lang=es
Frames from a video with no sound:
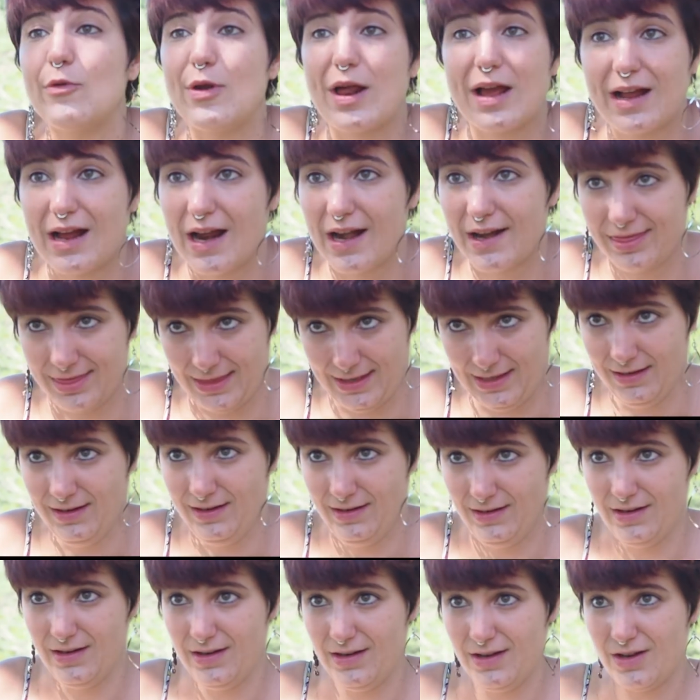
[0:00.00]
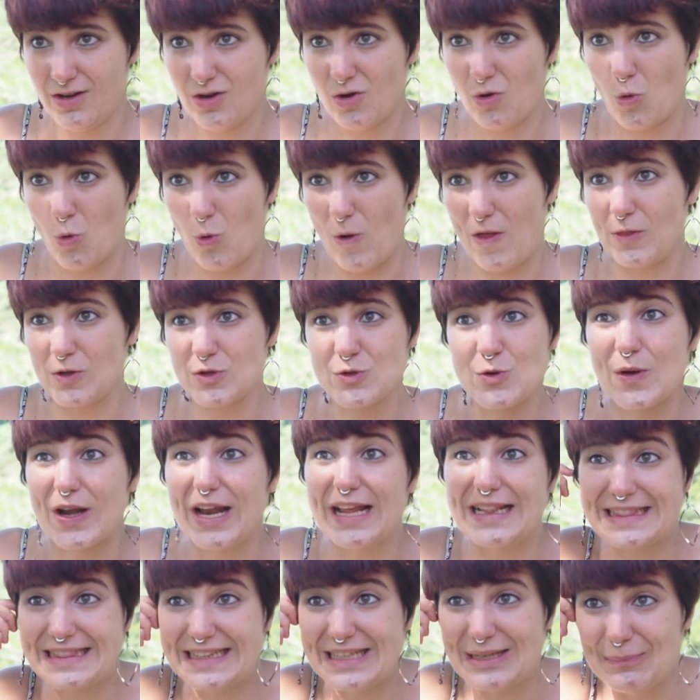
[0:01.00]
a una cárcel. Cuando
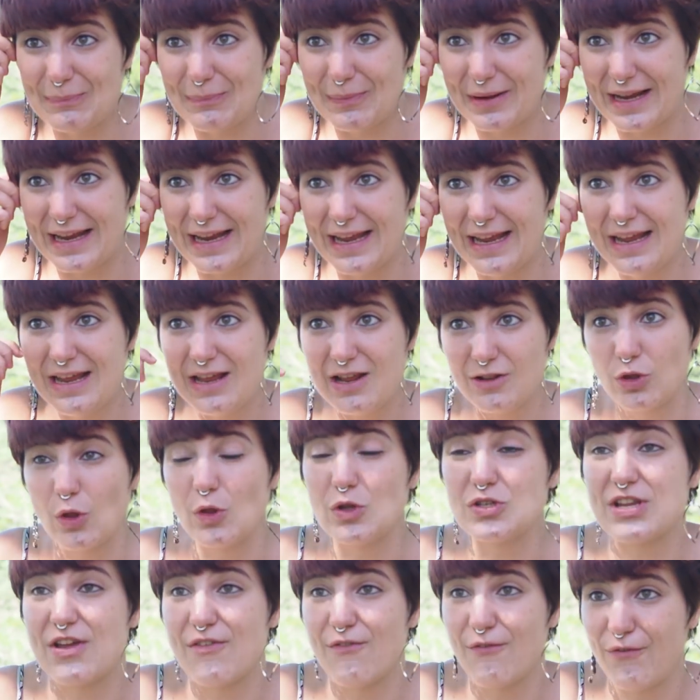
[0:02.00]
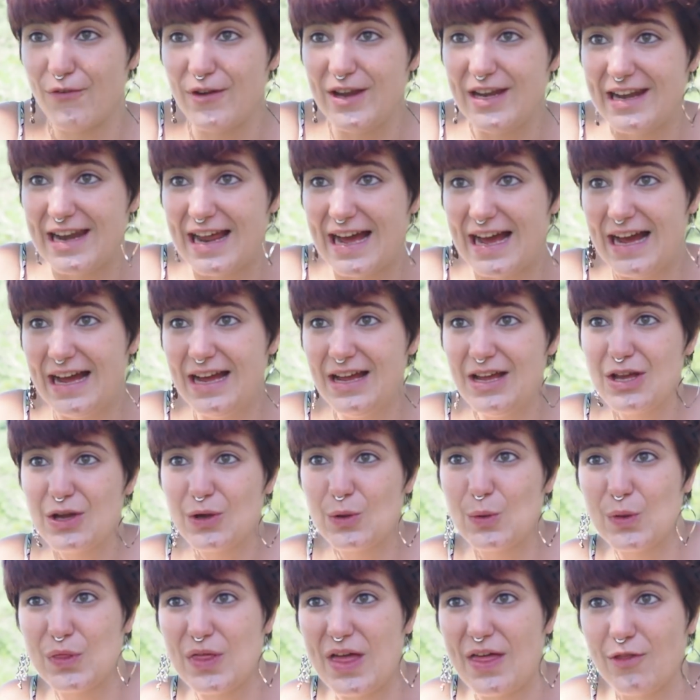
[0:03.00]
suena el timbre, todos en fila,
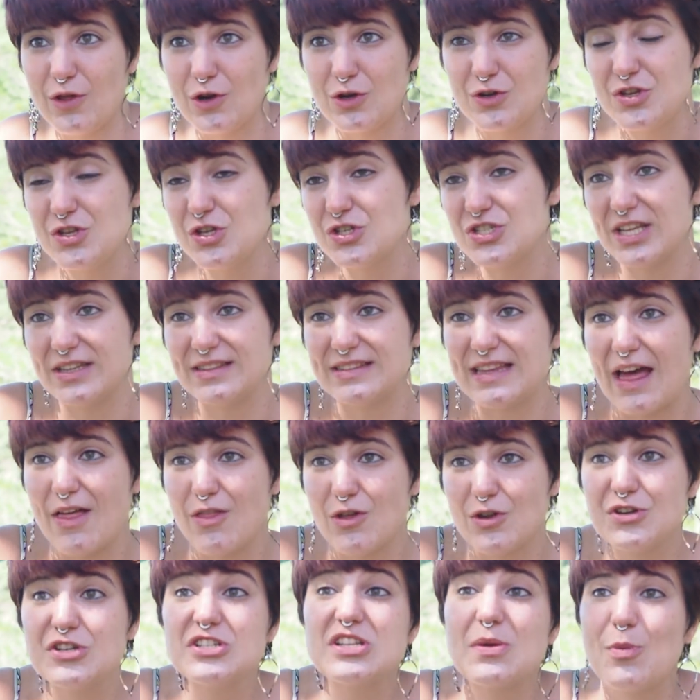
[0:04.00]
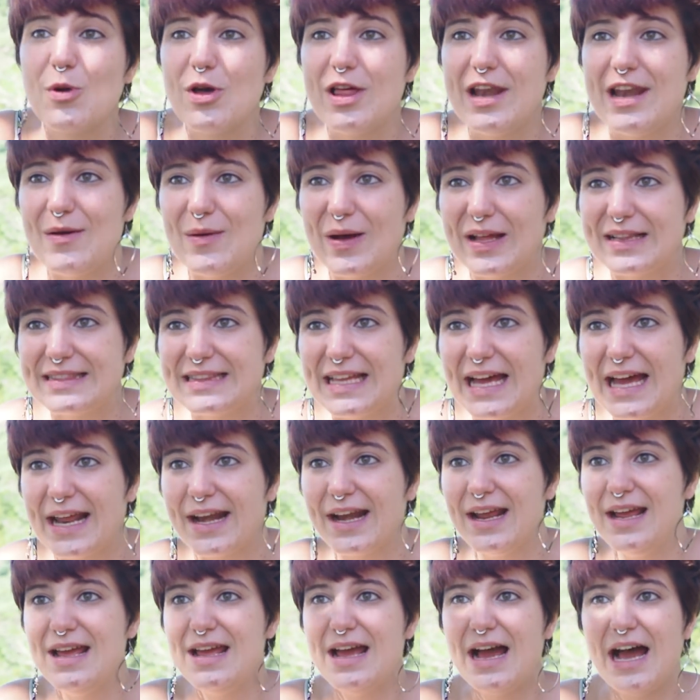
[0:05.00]
cruzando los niños sentados, no se pueden
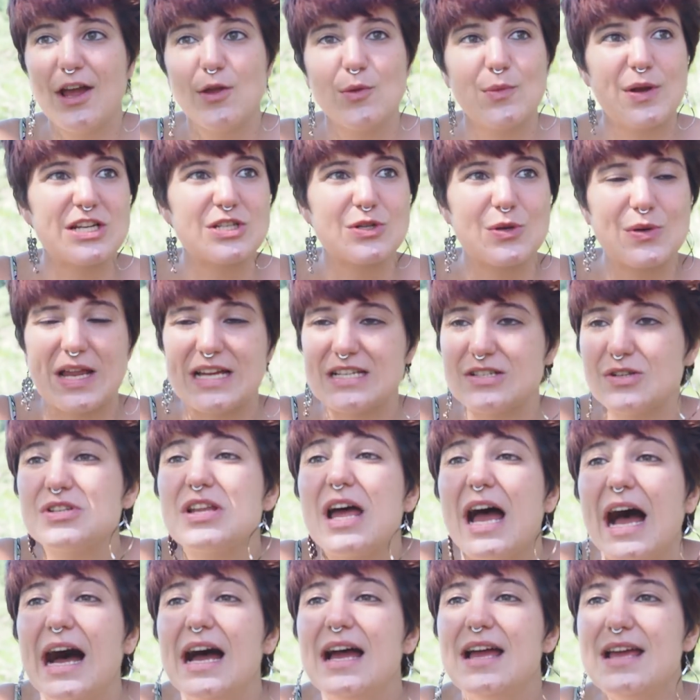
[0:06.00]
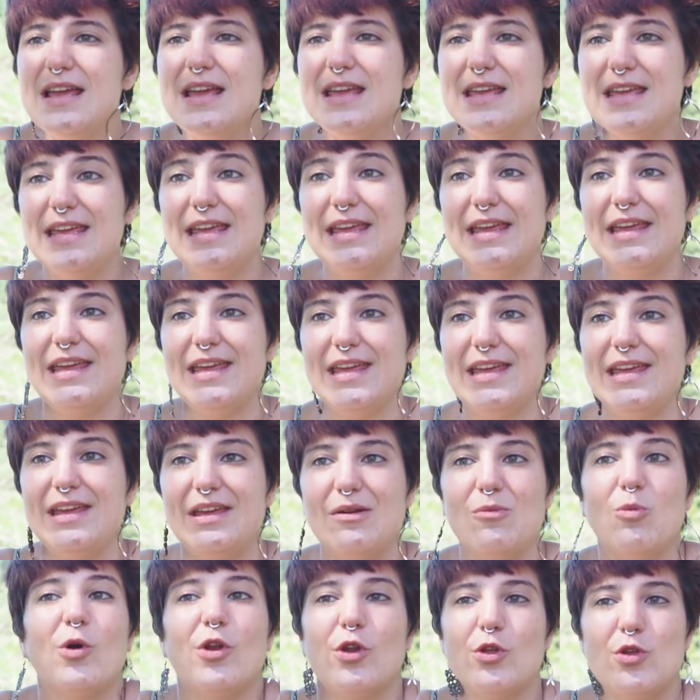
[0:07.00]
levantar, hay unas horas, o sea,
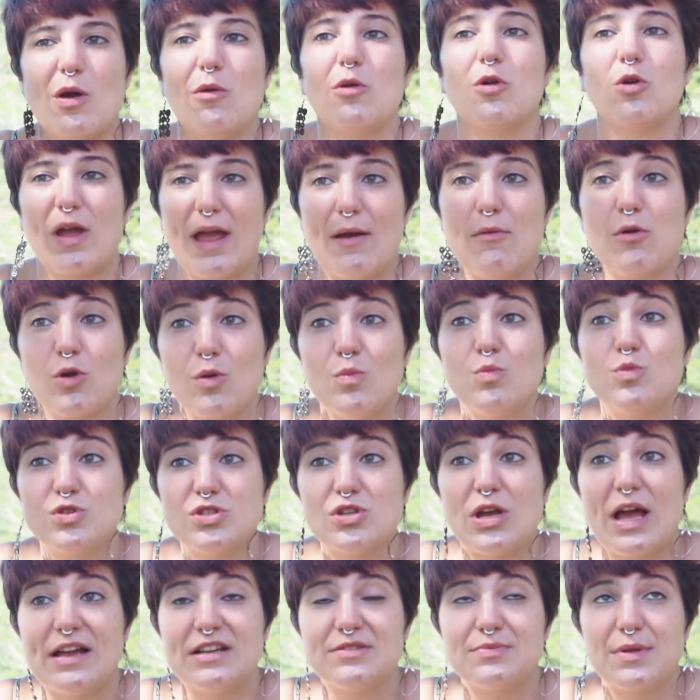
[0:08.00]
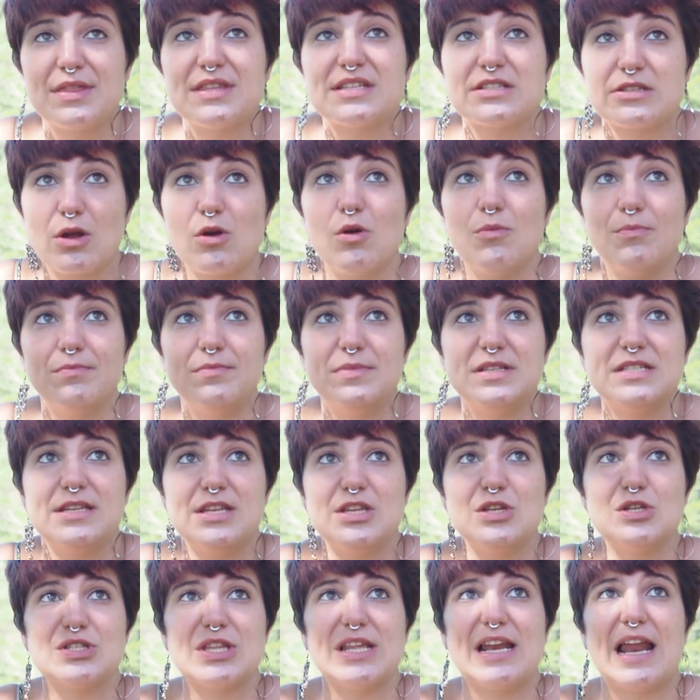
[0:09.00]
y, bueno, yo hablo, hablo muchas veces con mis
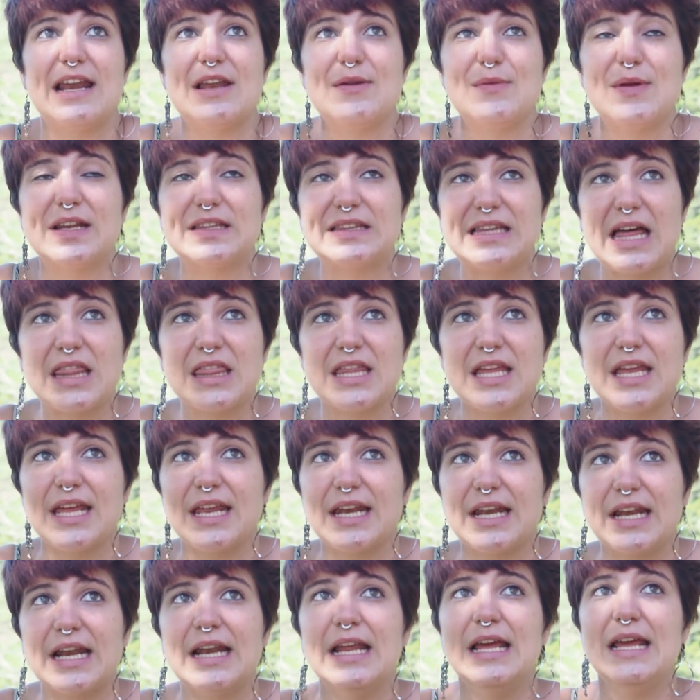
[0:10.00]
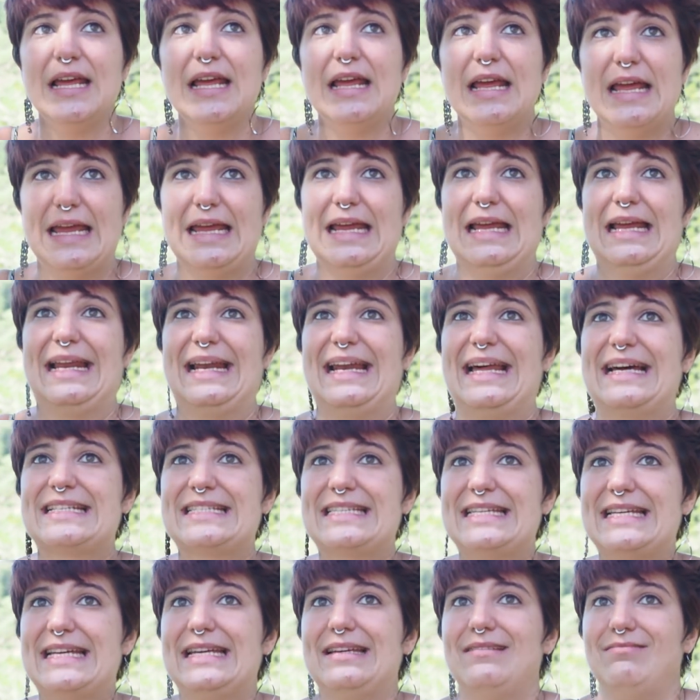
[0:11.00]
niños de la libertad en,
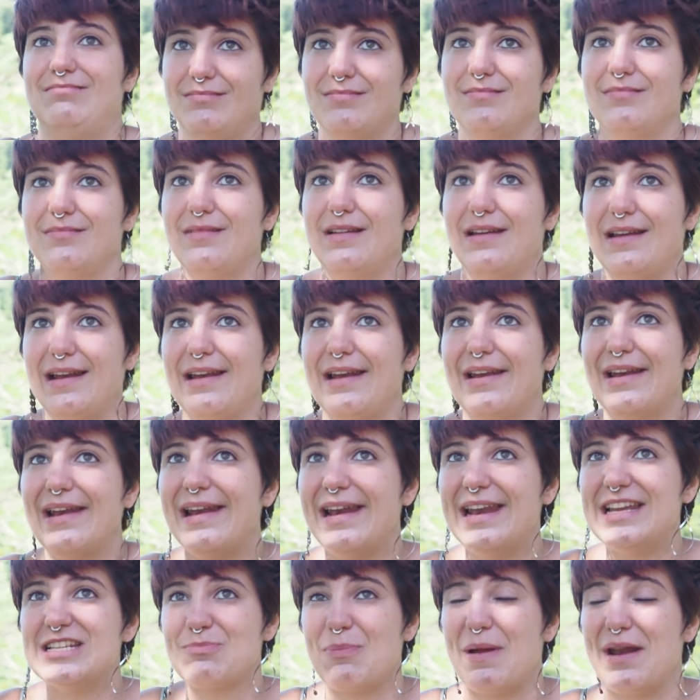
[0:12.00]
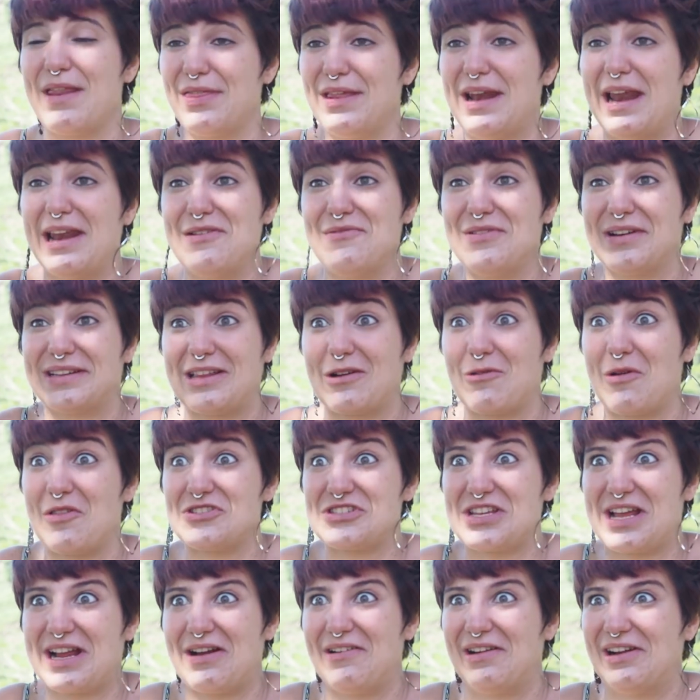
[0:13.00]
clase, les parece la libertad
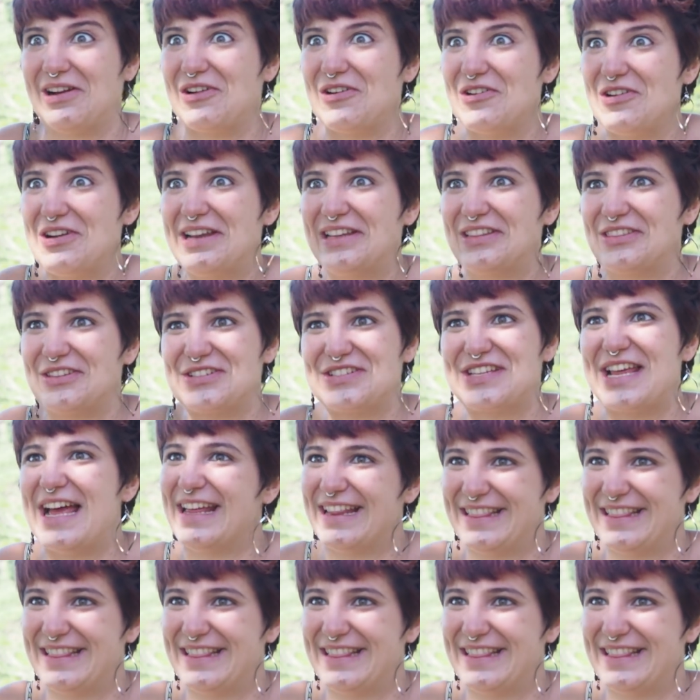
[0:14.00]
cuando se acaba el cole, entonces